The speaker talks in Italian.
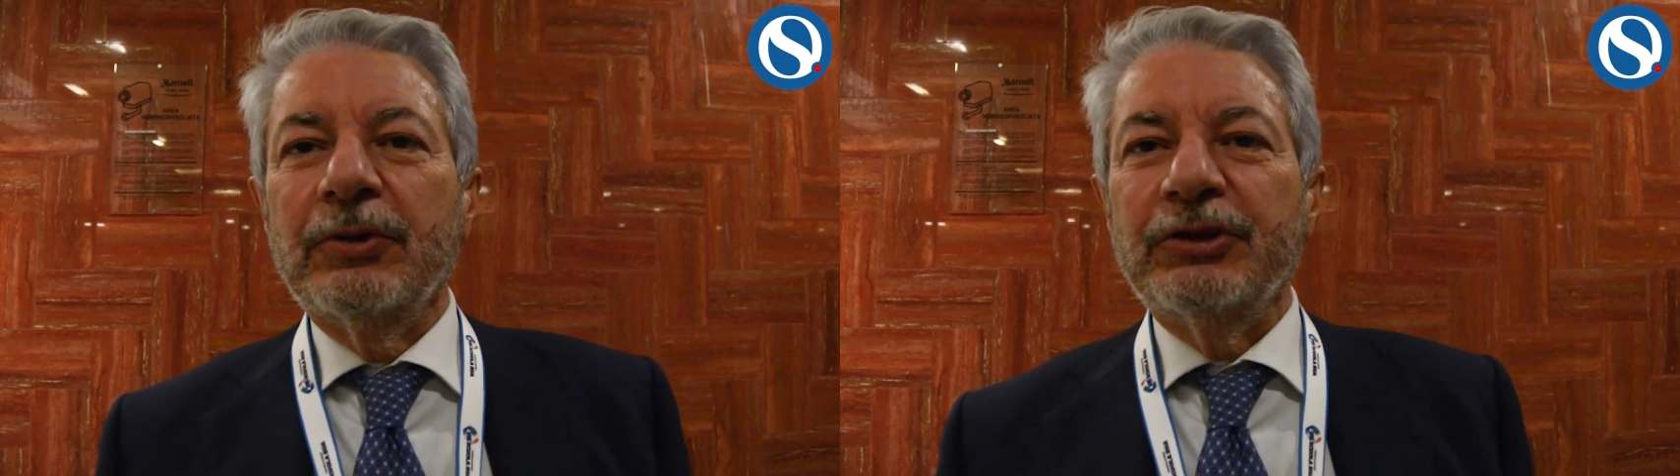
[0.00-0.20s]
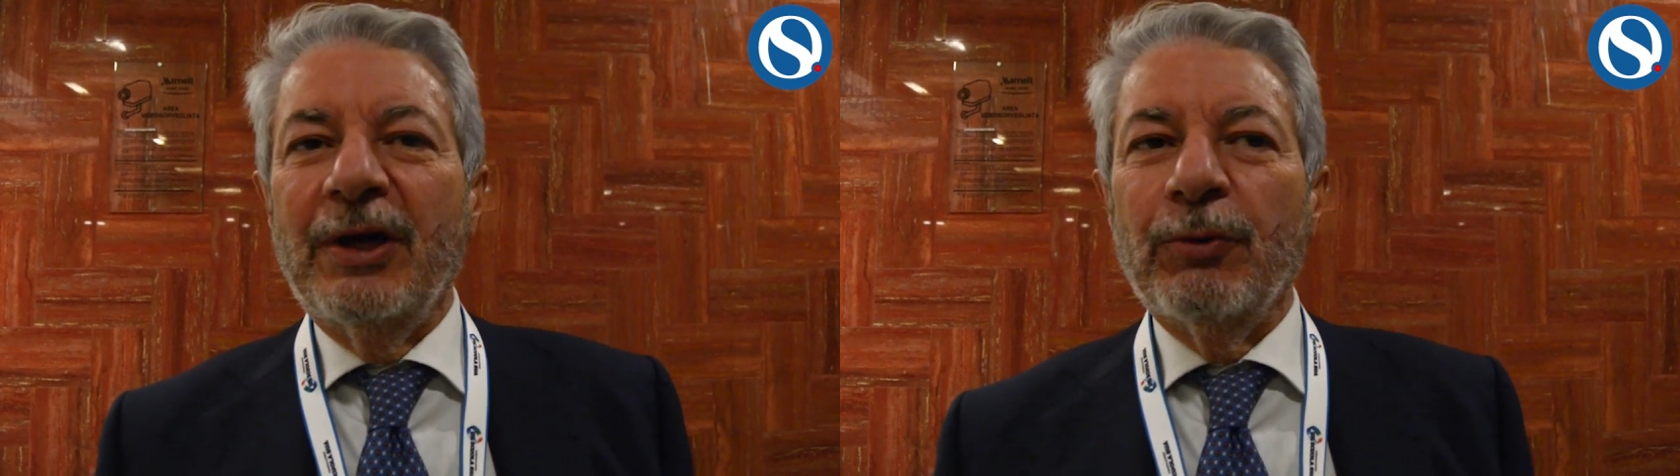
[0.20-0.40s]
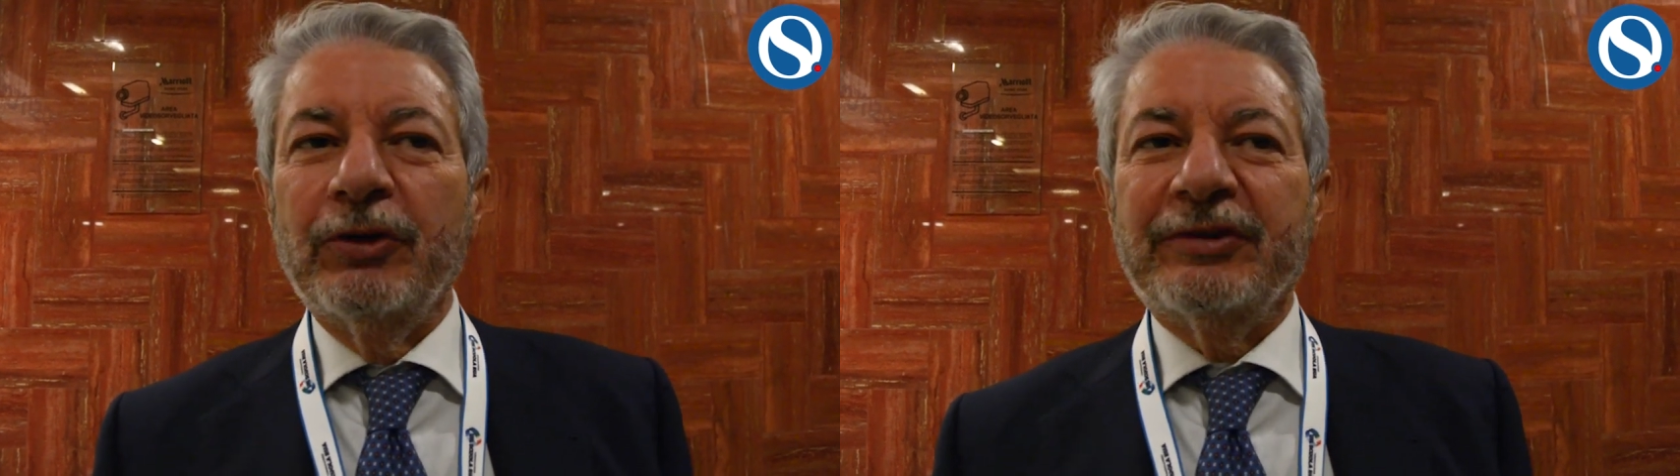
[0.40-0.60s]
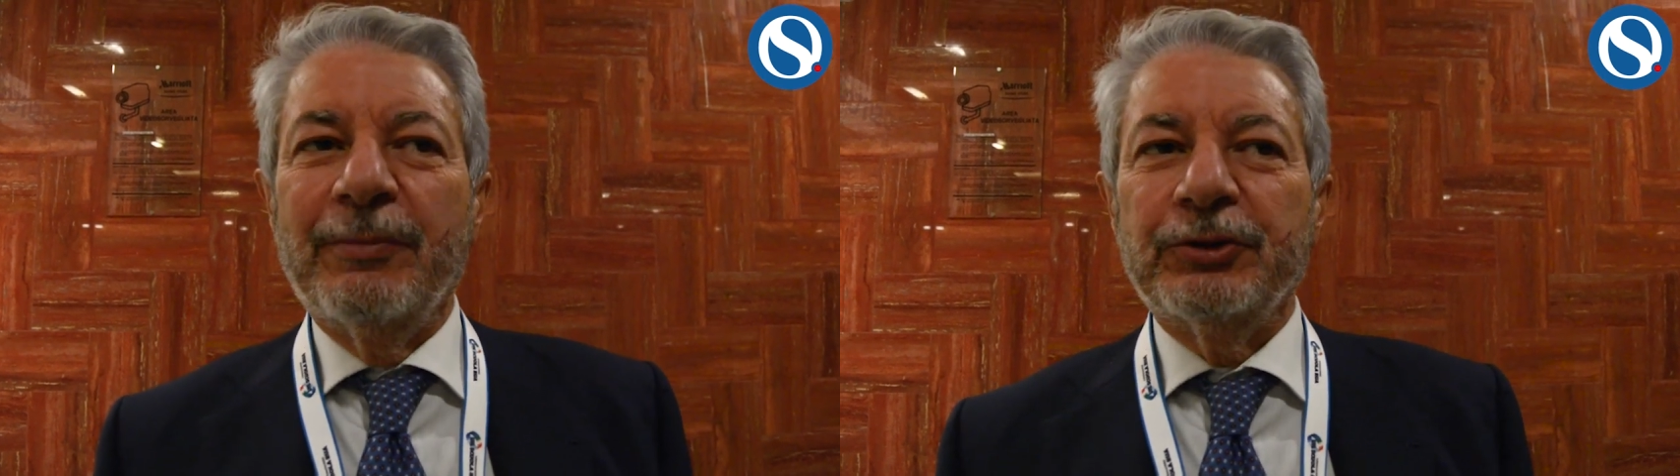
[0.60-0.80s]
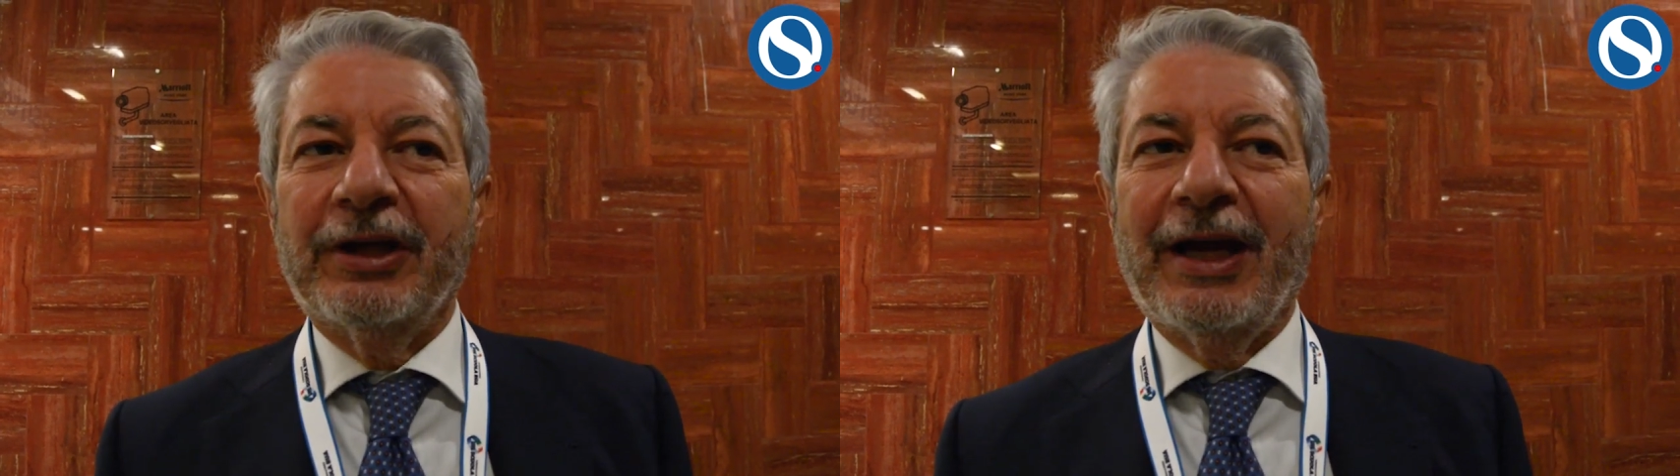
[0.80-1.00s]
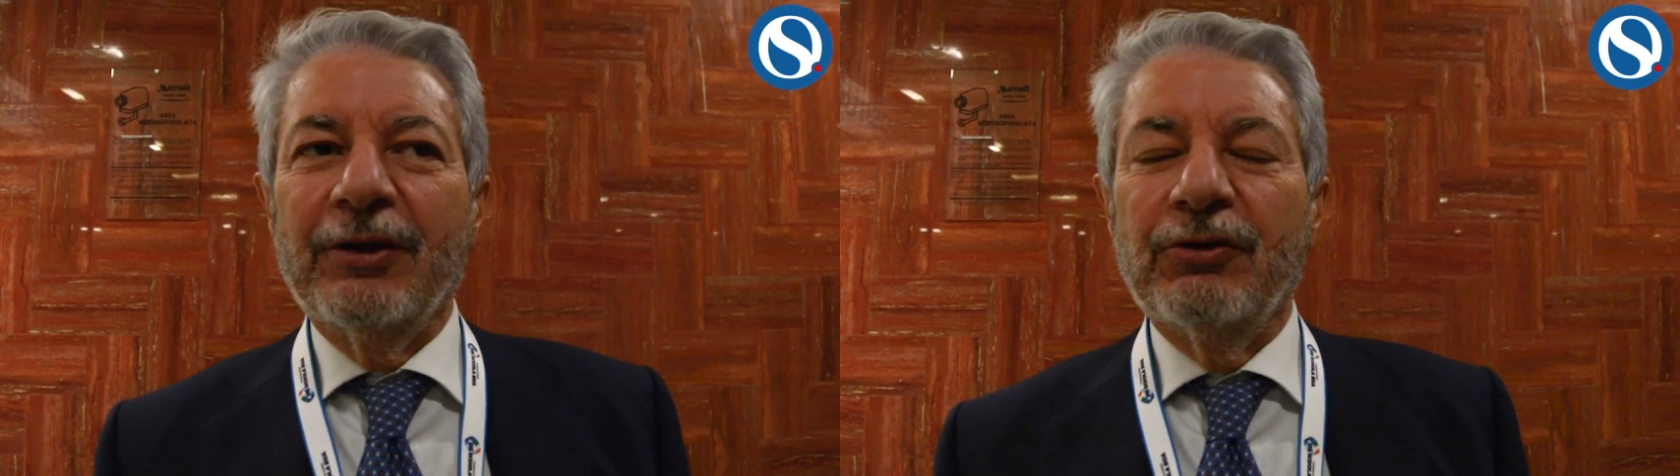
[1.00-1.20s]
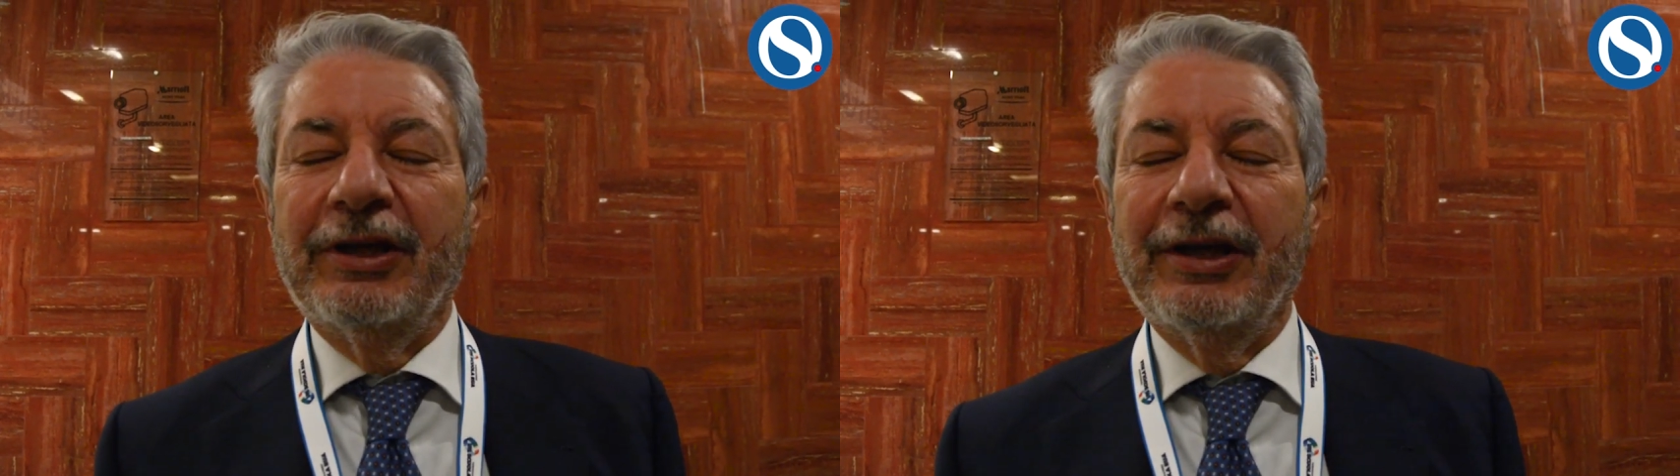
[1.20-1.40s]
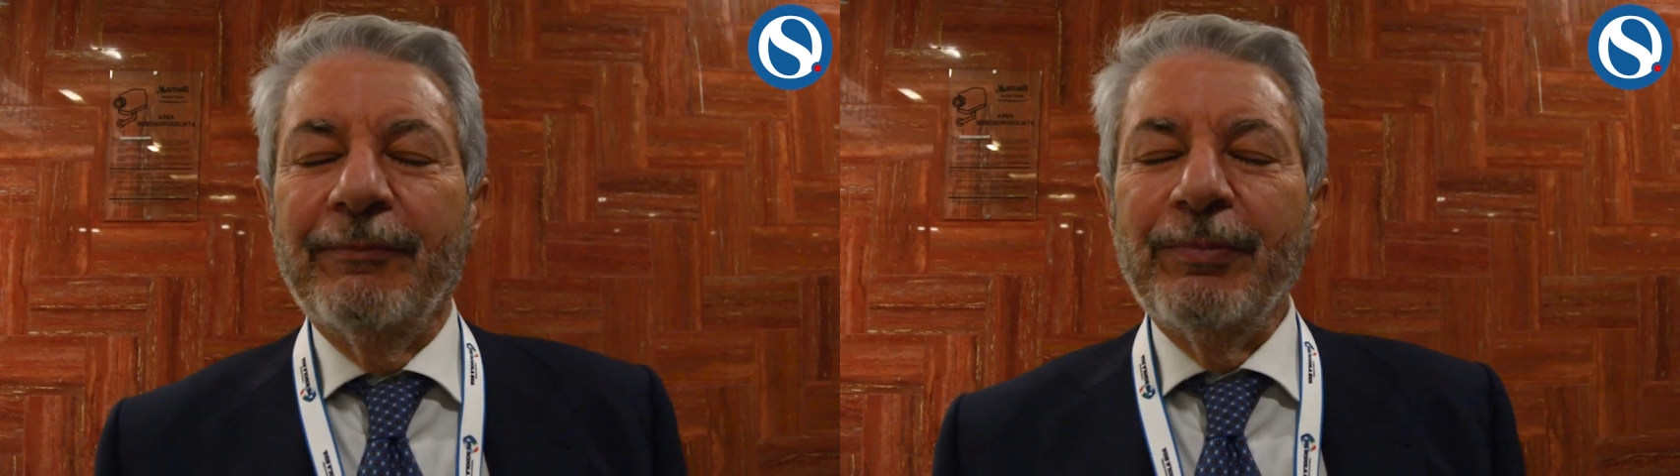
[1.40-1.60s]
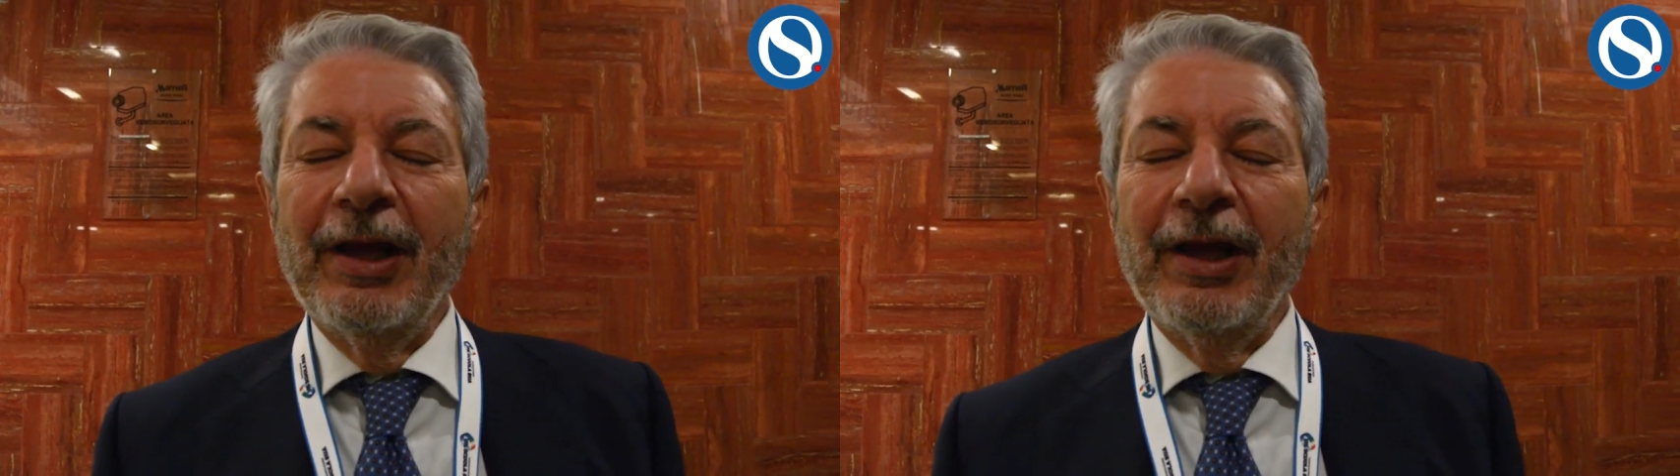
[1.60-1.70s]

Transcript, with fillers: diciamo, noi stiamo cercando di